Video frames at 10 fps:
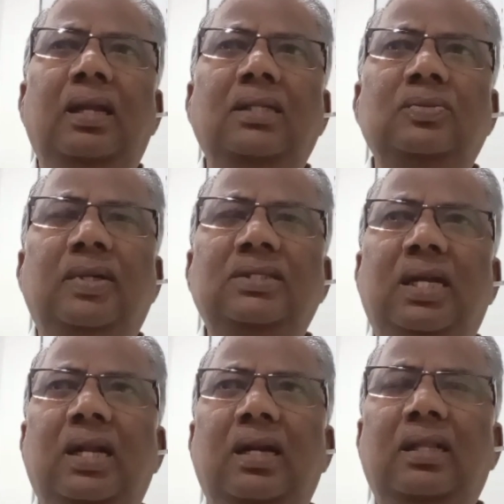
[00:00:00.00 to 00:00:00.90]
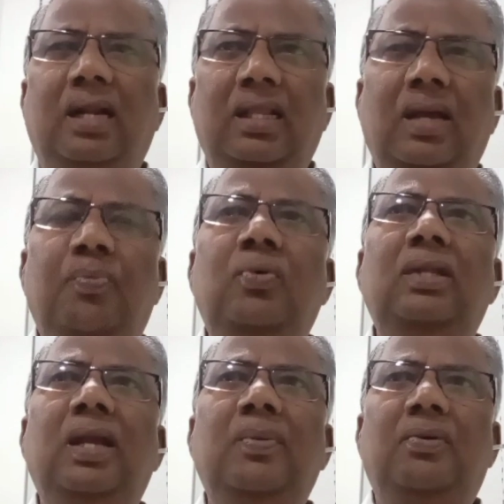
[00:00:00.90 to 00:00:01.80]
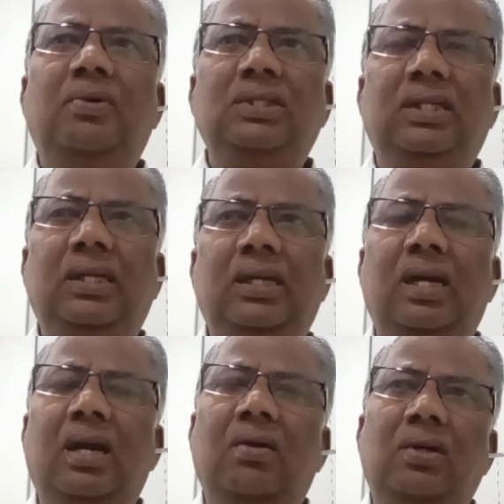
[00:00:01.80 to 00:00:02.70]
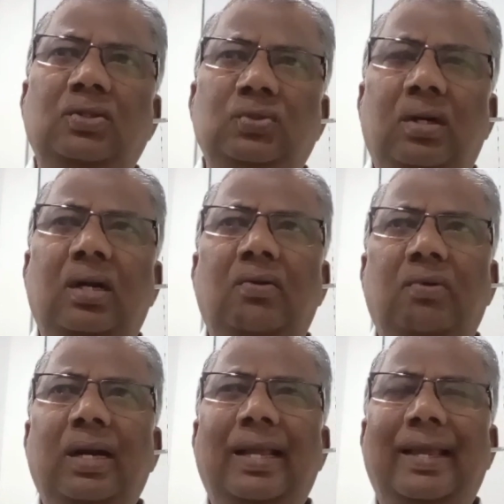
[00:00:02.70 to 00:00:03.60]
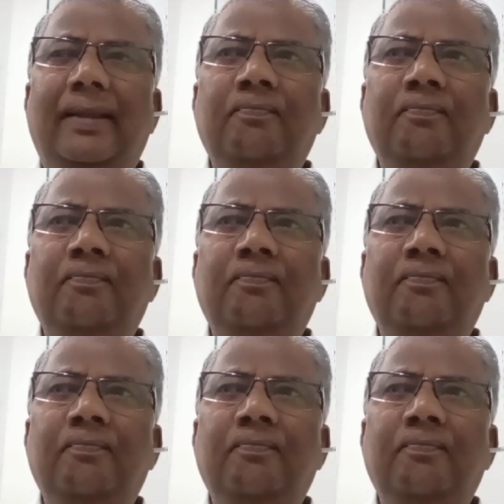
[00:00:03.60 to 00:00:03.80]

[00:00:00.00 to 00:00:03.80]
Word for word: శ్మశానాలు దరిదా పూర్తయిపోవచ్చుని ఇంకా కొన్ని చోట్ల ఉన్నాయి